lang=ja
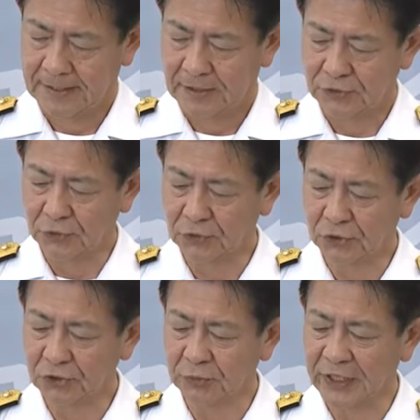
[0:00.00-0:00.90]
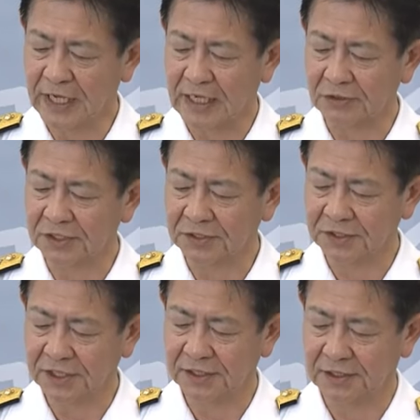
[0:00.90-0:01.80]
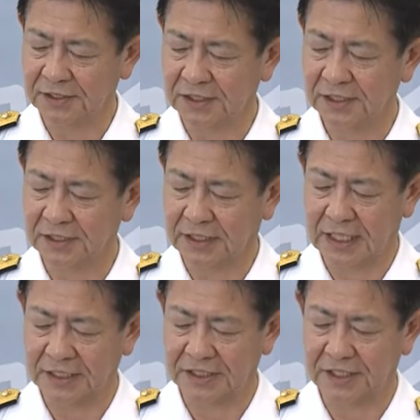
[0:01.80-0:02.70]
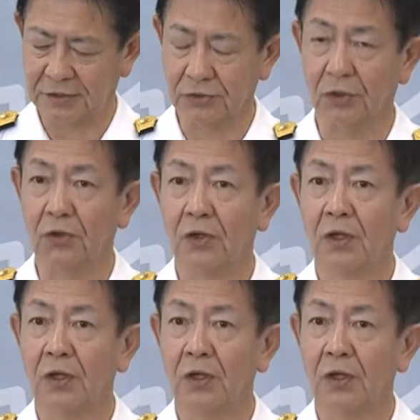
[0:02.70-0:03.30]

その取り組みは確実に進化していると、